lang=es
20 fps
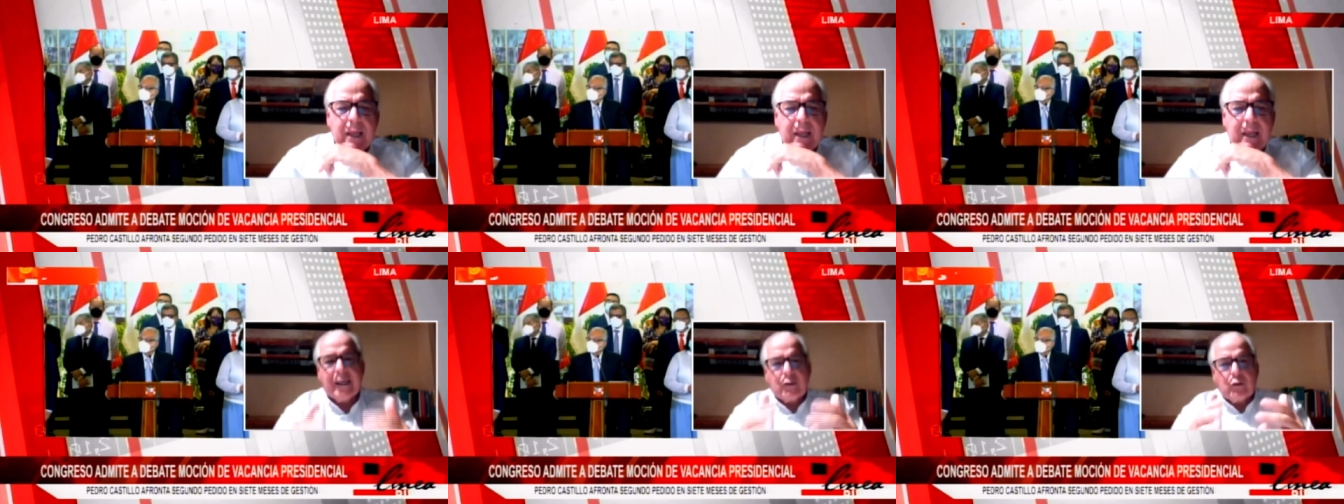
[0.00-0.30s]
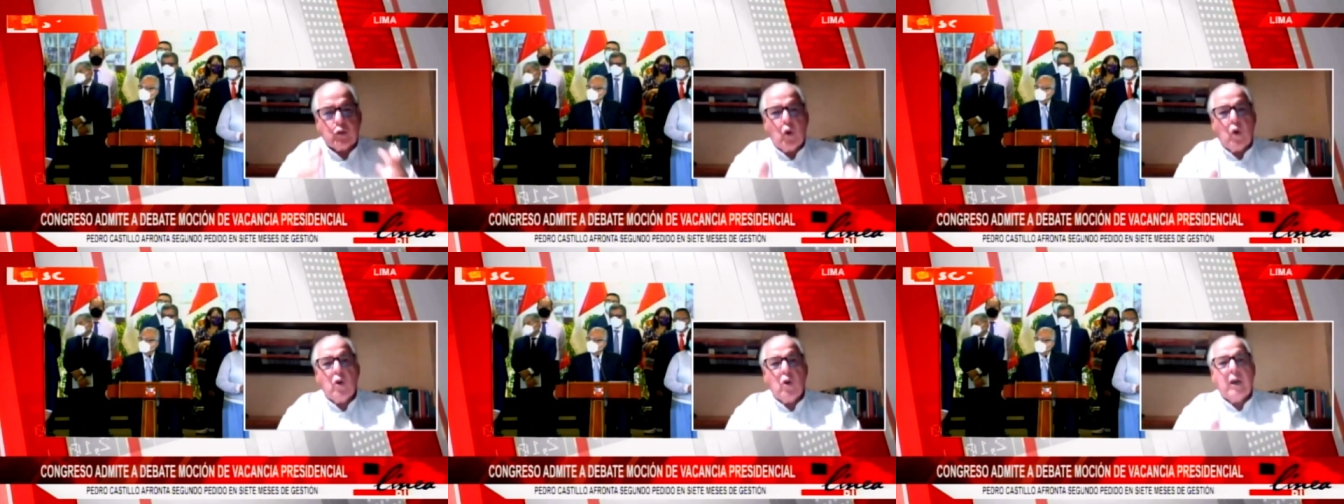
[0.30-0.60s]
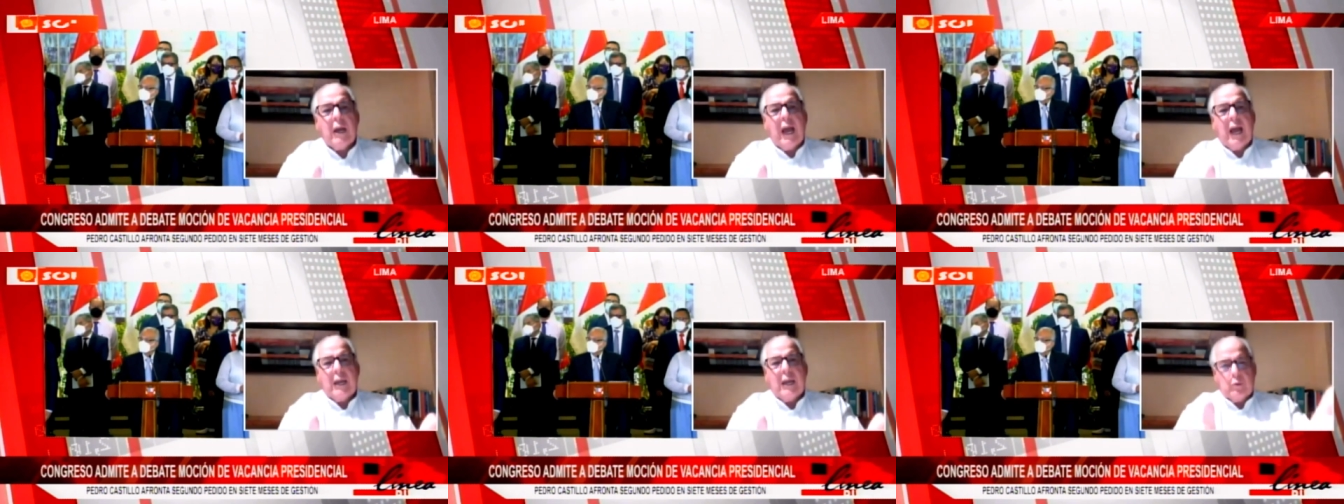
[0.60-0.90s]
Que
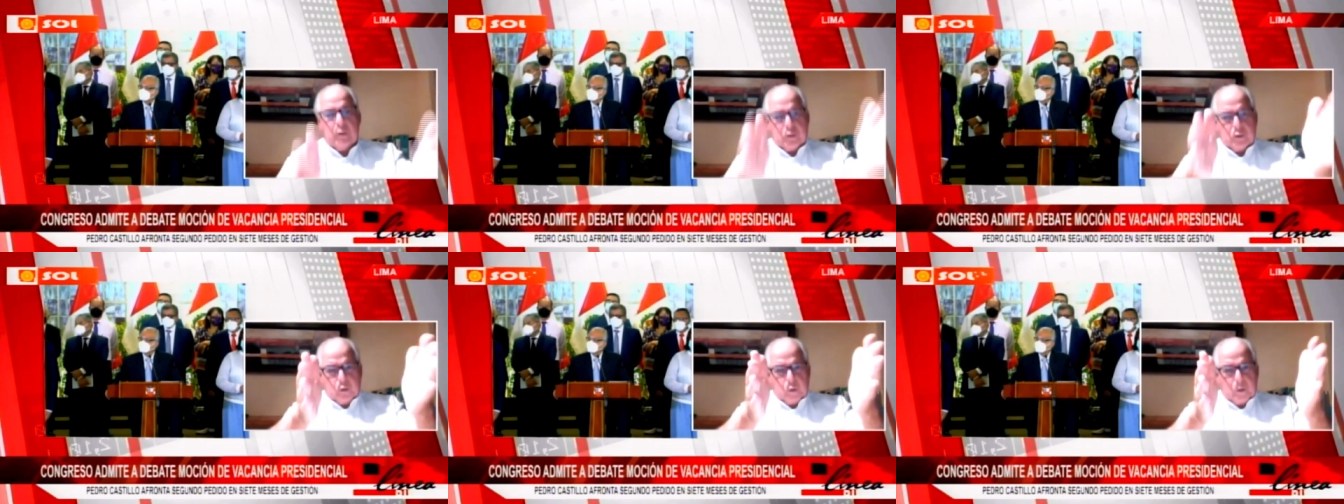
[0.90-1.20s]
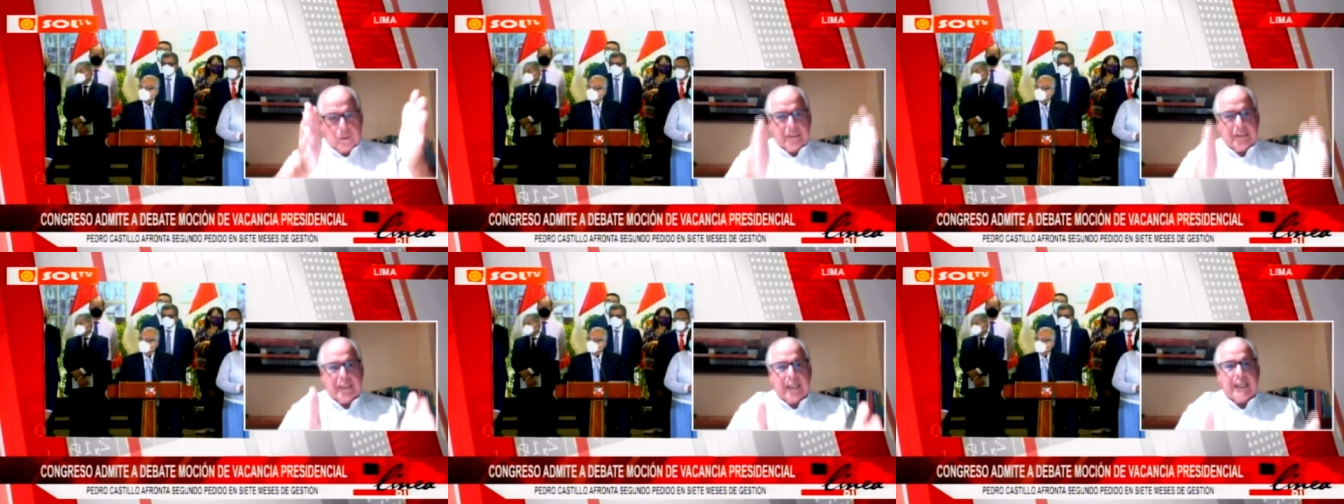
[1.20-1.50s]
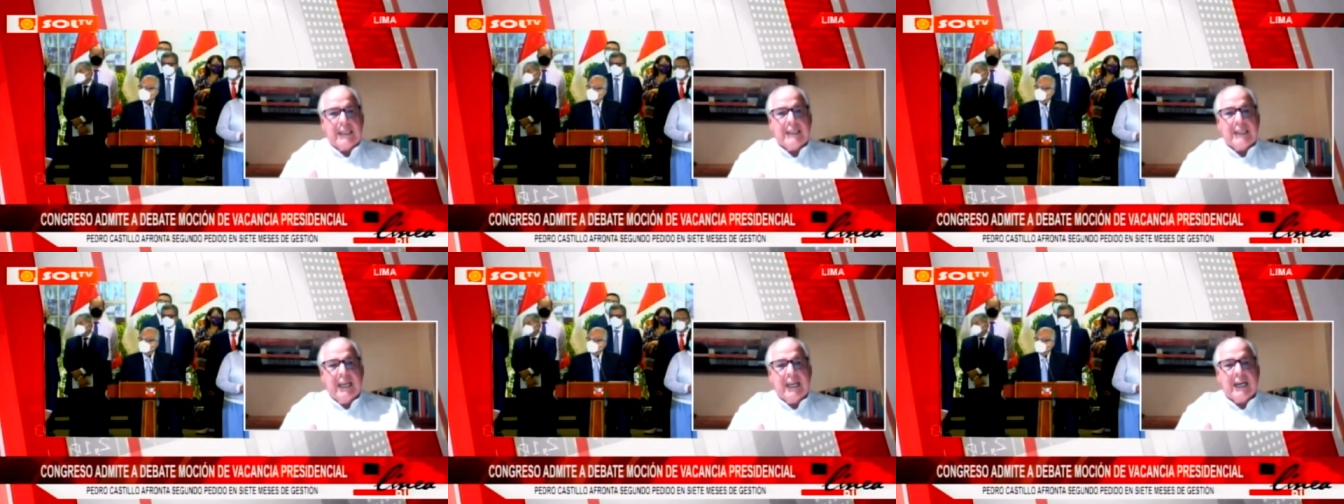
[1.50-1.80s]
son, a nuestro
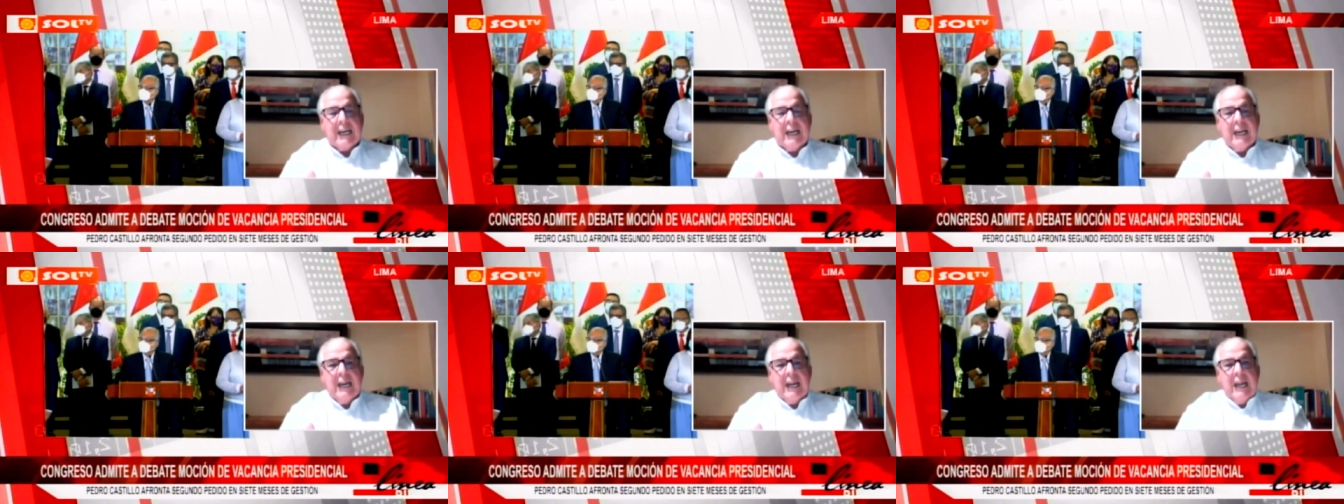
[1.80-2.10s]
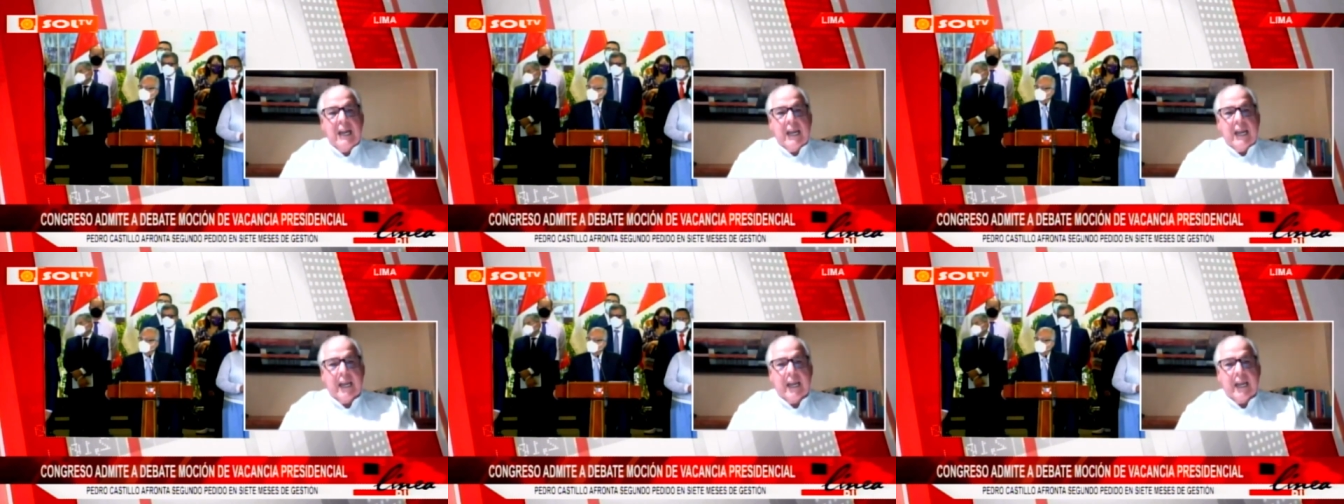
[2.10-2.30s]
entender,